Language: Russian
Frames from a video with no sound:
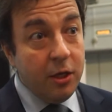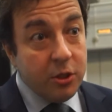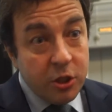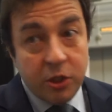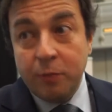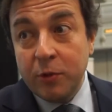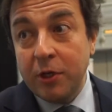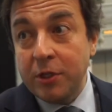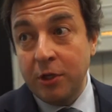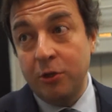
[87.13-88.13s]
Совершенно
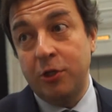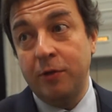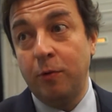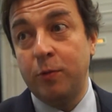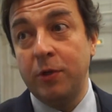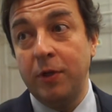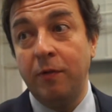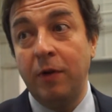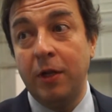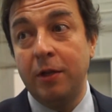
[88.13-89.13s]
потрясающее вообще
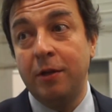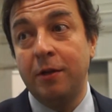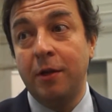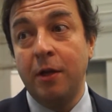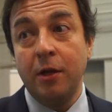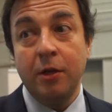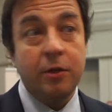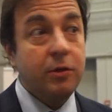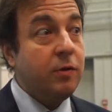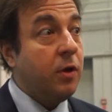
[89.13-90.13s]
явление. А стиль какой?
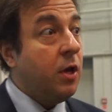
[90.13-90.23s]
Она,